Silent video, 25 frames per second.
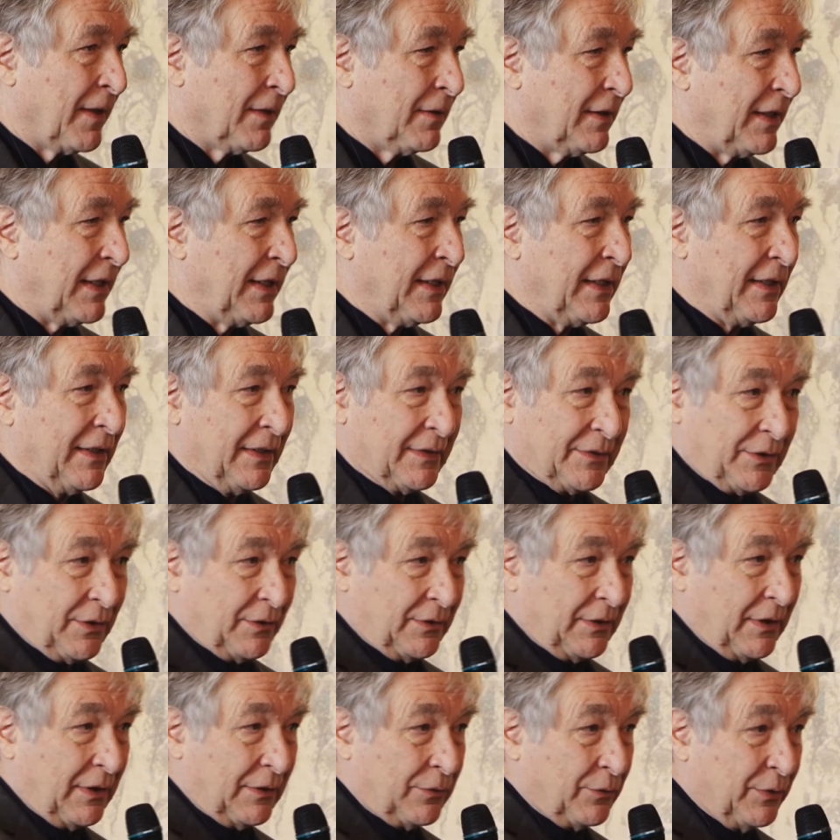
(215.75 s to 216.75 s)
e
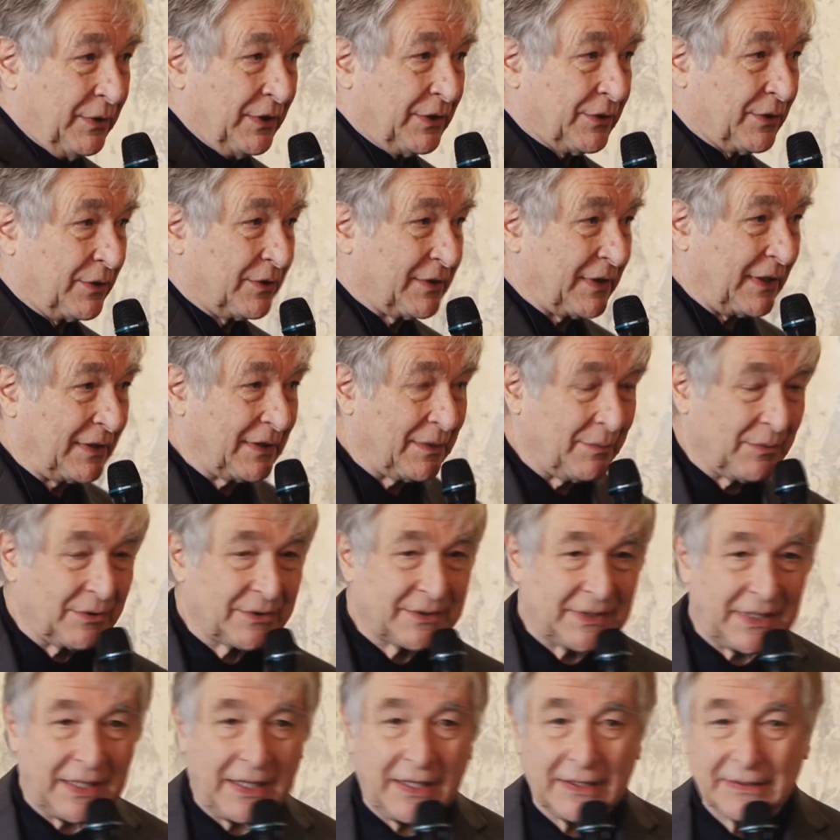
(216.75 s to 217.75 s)
sono, alcuni sono stati
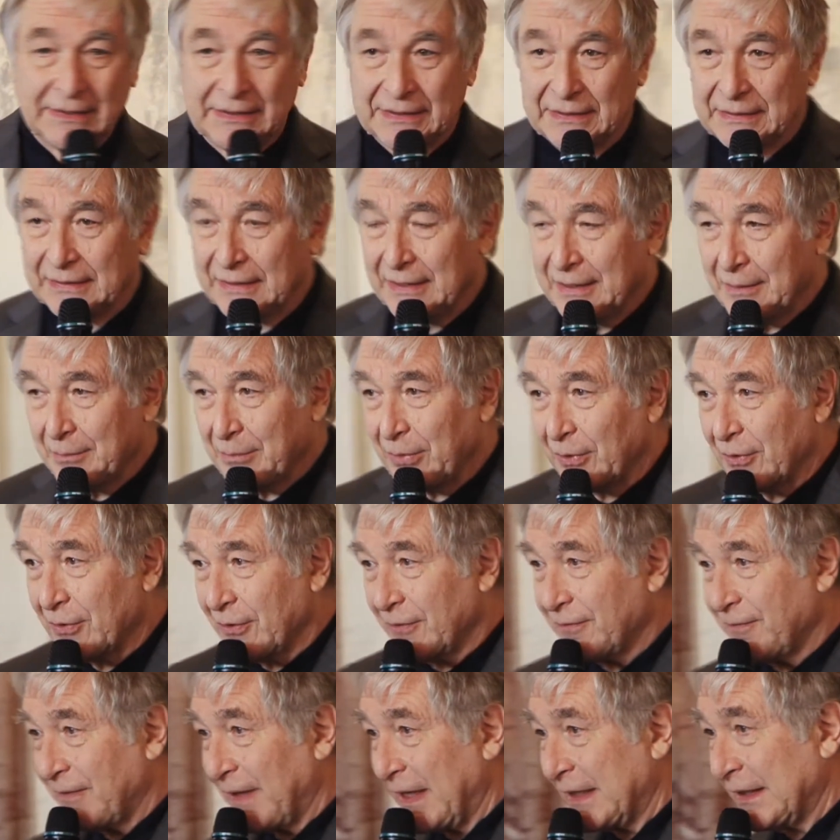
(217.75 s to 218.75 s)
mostrati poco
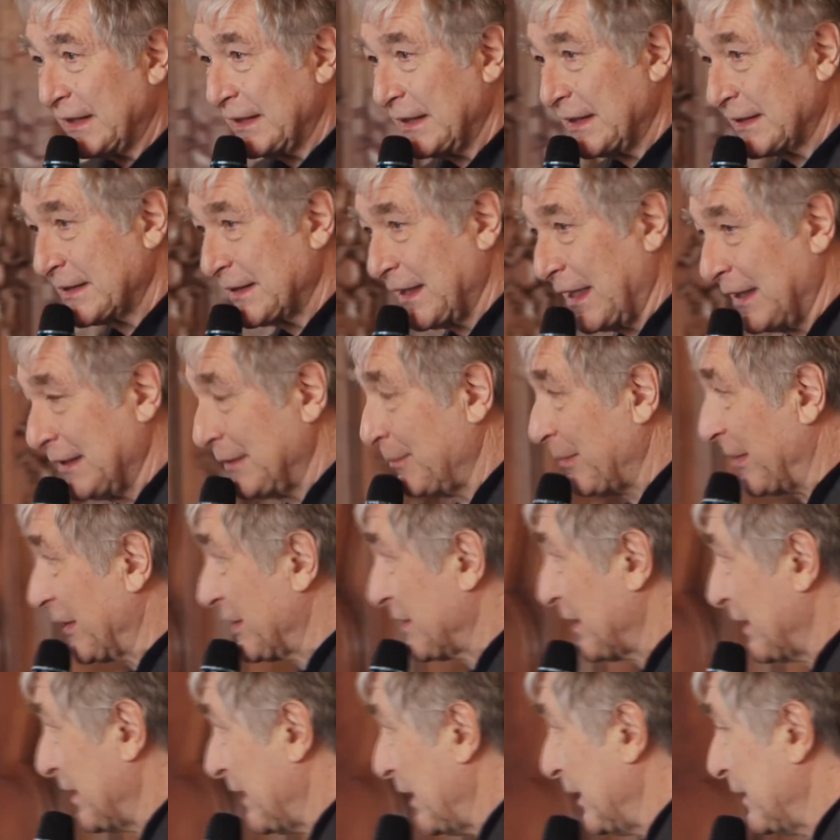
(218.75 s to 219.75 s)
fa nelle slide
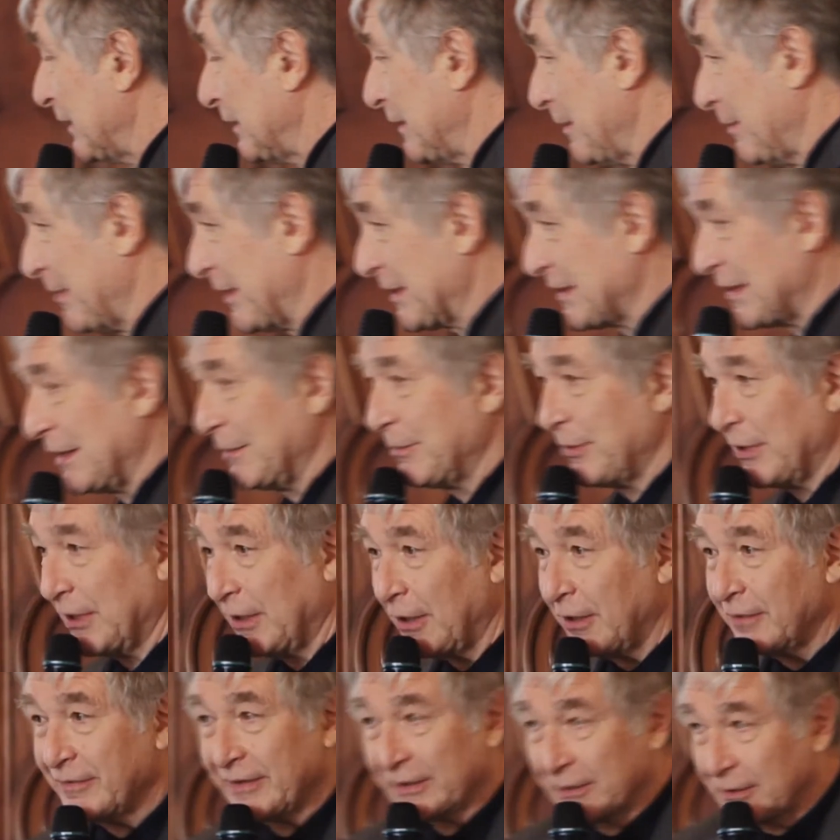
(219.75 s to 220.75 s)
precedenti, per esempio la
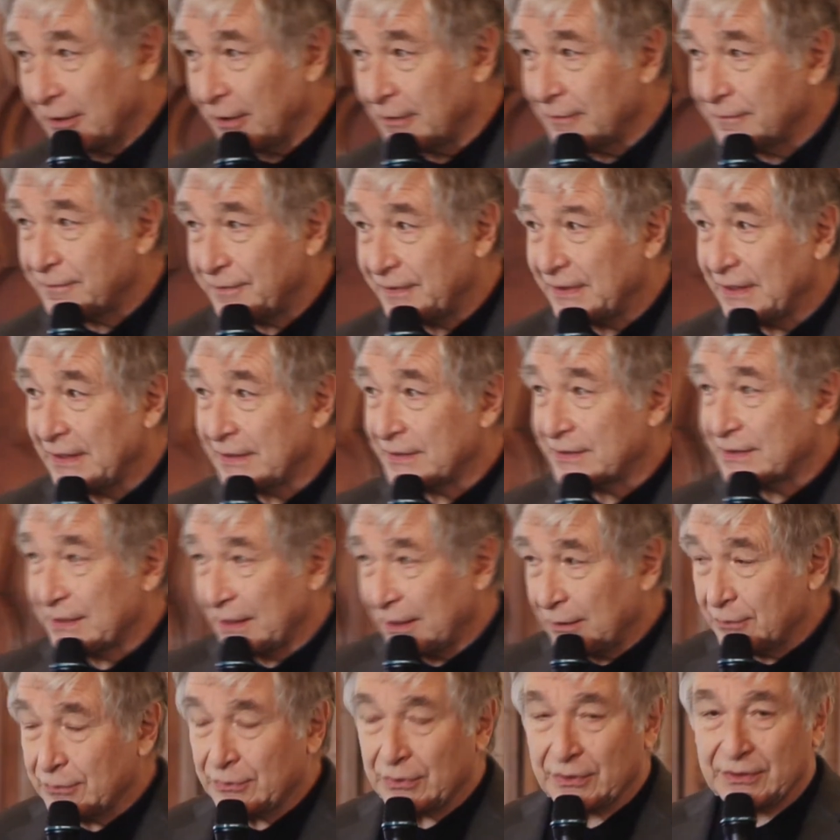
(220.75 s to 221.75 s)
overconfidence è
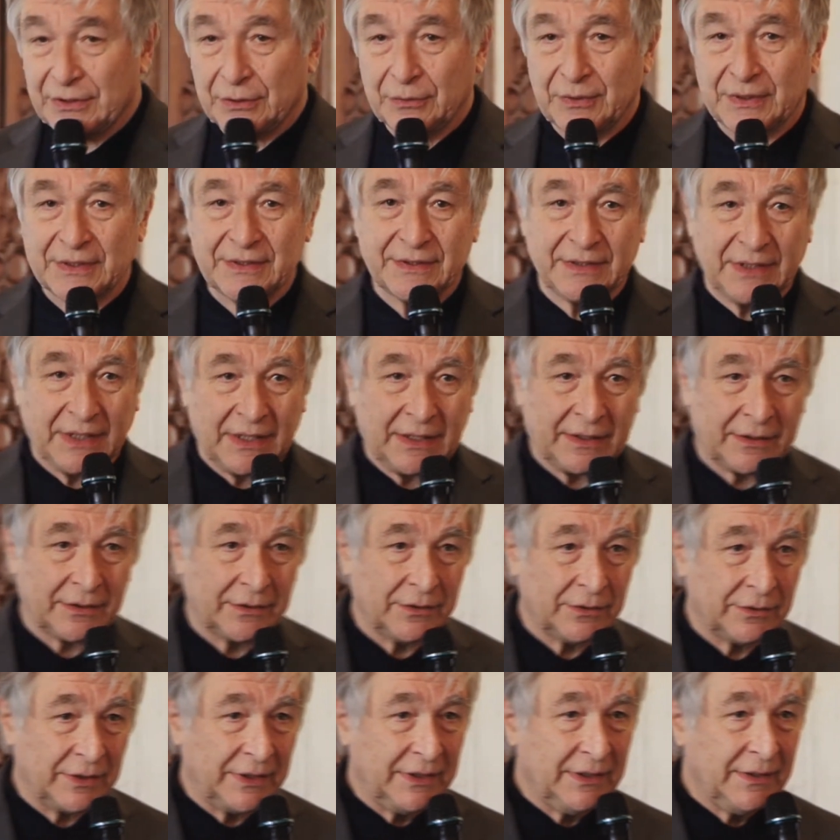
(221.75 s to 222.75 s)
uno di questi
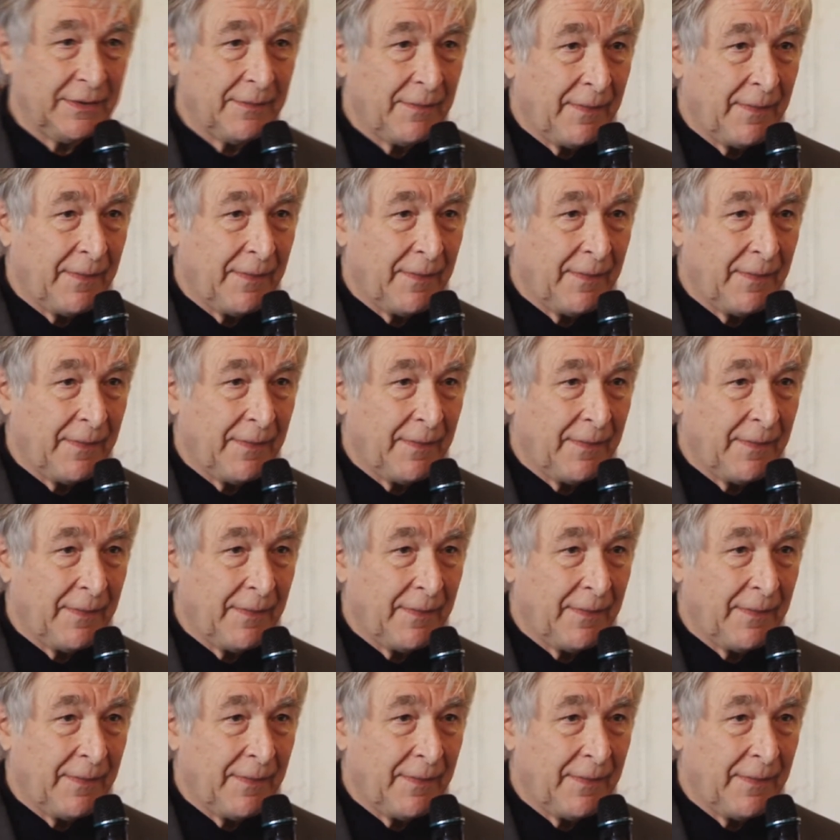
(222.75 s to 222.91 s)
errori,